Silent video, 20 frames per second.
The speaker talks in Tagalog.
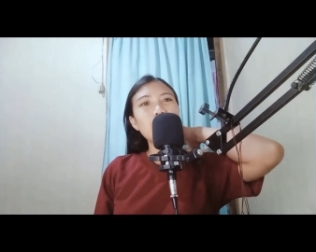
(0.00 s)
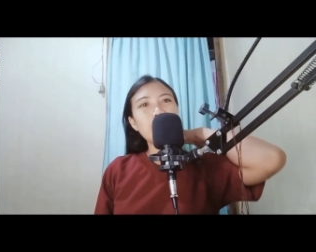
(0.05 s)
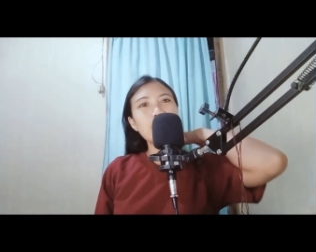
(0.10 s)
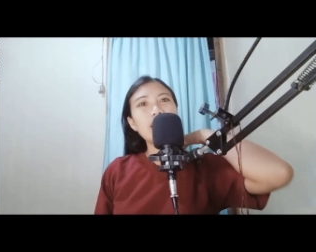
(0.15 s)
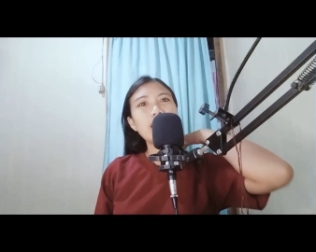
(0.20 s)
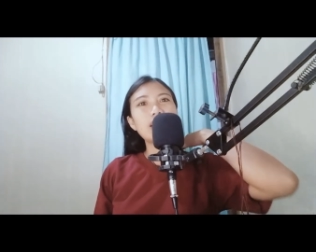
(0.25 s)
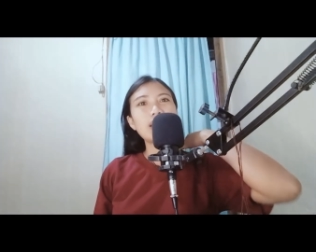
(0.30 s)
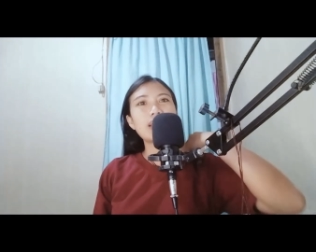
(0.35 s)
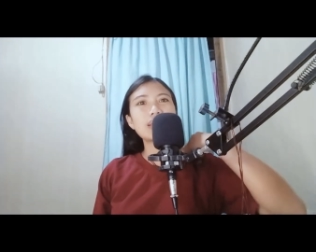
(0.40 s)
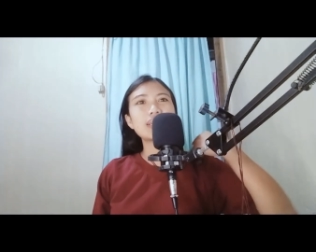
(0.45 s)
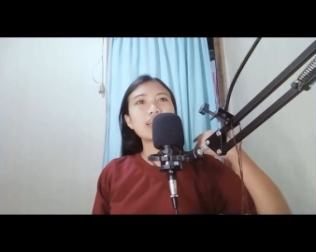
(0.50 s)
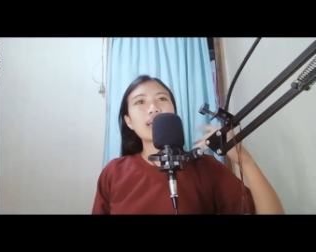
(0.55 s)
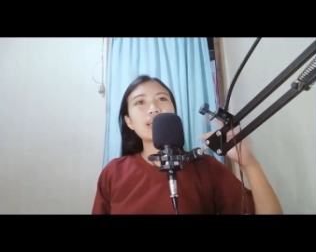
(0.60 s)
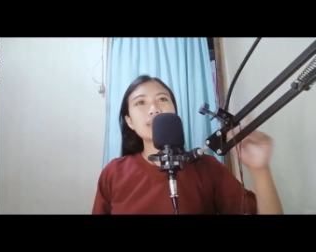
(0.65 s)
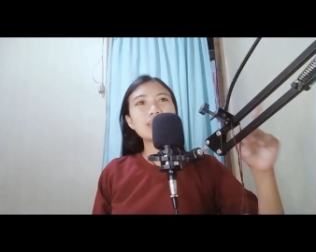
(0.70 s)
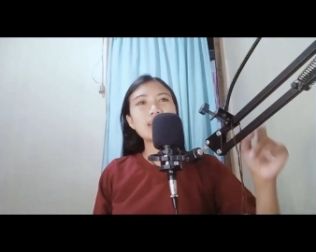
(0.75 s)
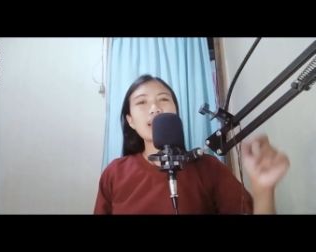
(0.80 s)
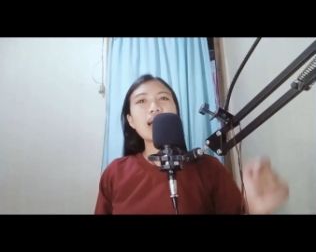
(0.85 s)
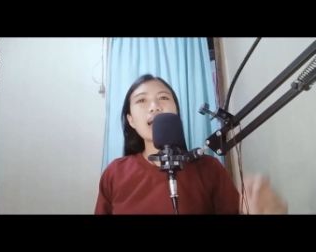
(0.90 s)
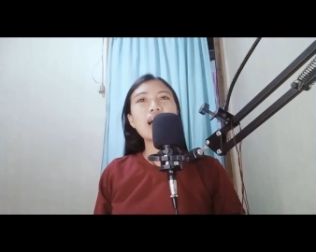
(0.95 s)
Okay, yan
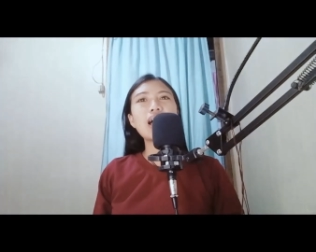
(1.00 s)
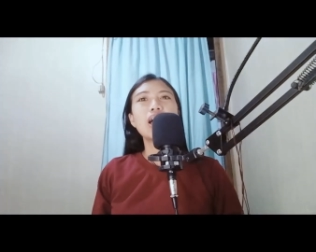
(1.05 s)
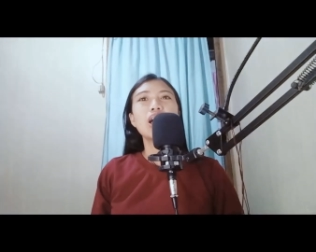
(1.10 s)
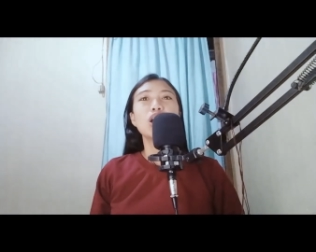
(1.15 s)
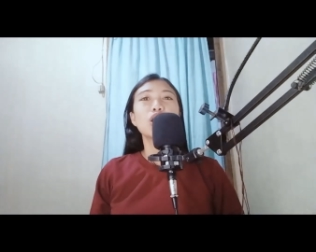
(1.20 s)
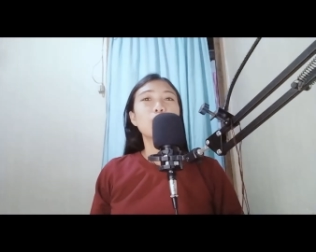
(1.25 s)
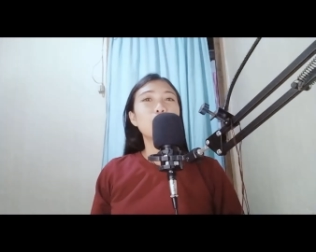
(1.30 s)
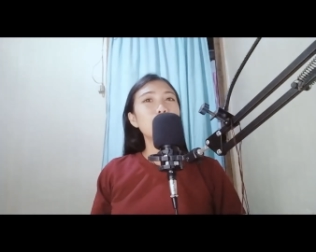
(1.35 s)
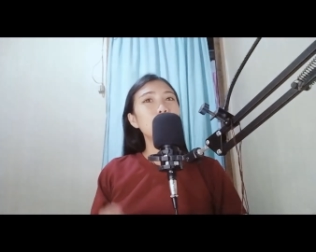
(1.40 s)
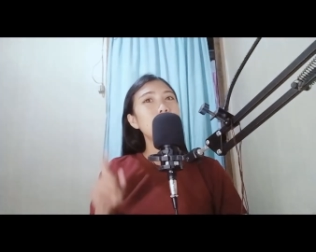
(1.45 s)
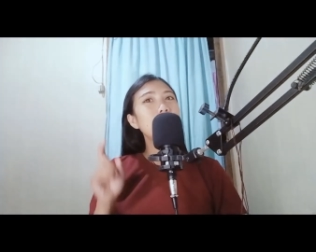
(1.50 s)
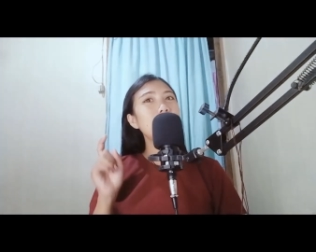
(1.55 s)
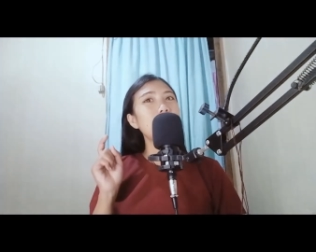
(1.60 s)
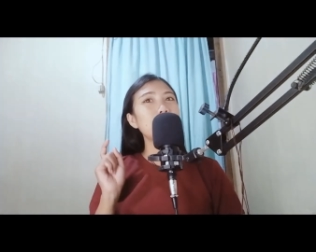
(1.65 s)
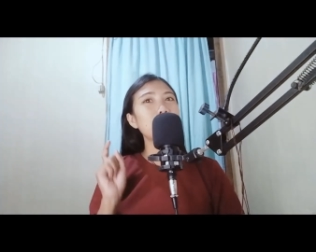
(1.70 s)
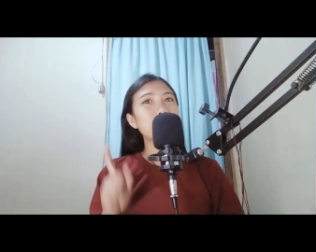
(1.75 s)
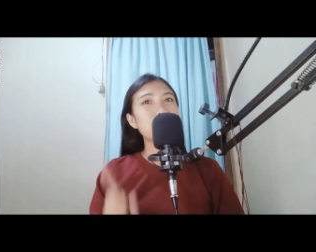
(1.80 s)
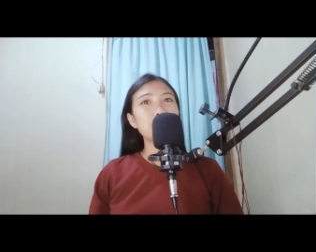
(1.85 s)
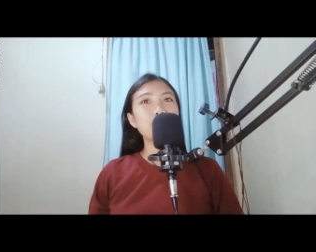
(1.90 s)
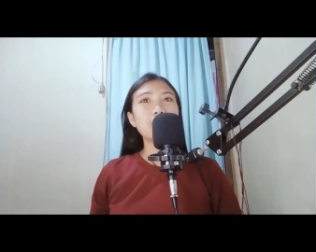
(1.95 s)
guys ha. Kung may
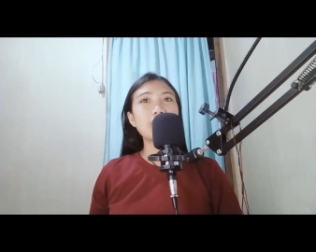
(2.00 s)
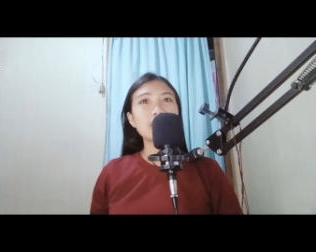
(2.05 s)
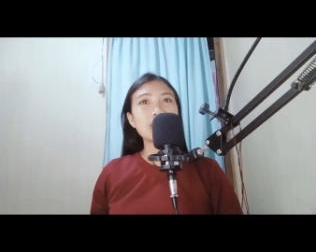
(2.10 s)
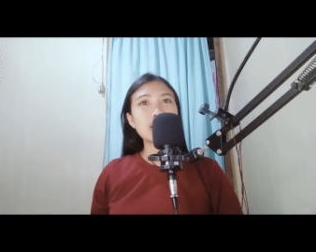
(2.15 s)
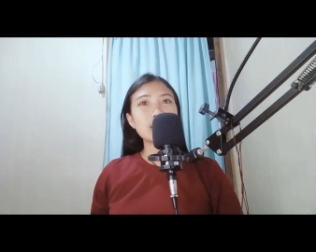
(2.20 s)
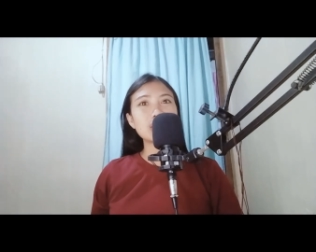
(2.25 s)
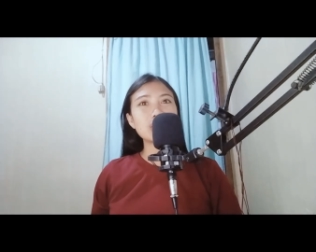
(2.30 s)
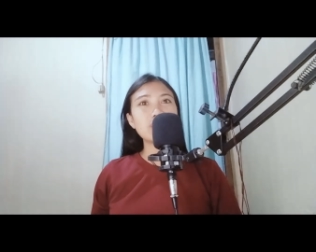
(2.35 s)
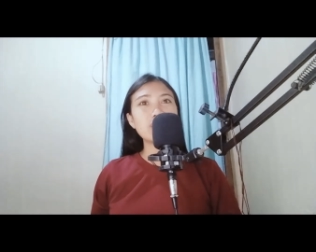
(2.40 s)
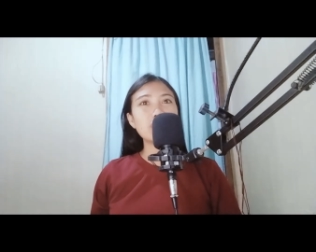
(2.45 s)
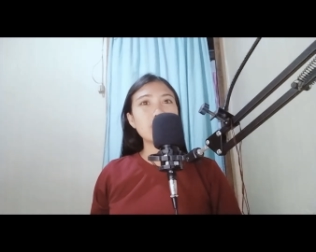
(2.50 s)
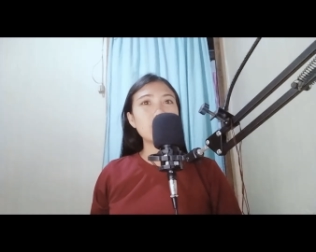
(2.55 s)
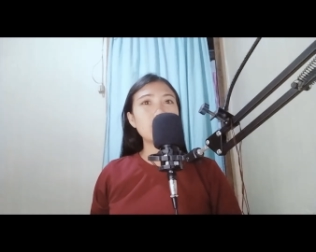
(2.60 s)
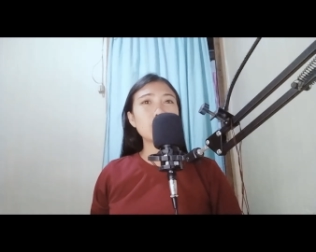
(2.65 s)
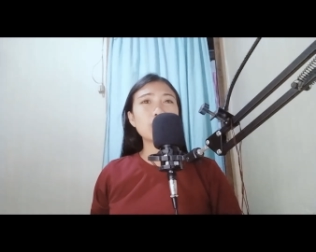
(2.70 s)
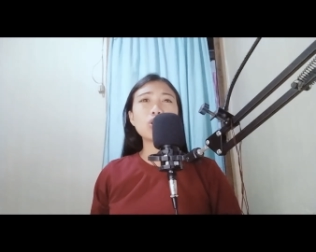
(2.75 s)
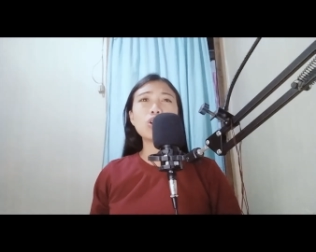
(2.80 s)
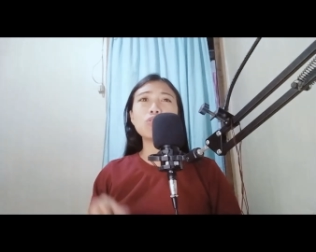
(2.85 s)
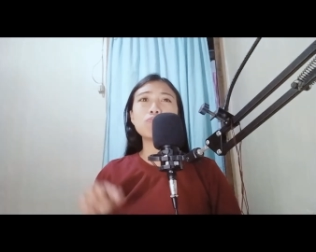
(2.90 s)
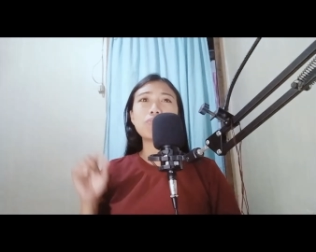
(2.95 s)
natutunan ka sa
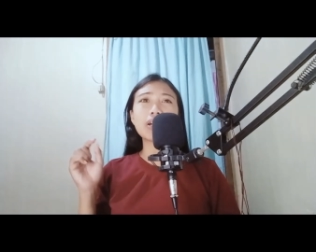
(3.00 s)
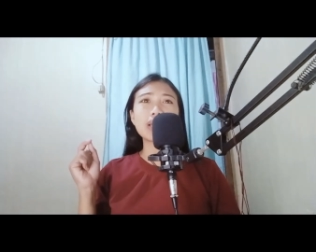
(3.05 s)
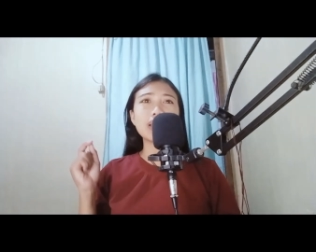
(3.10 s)
video ko,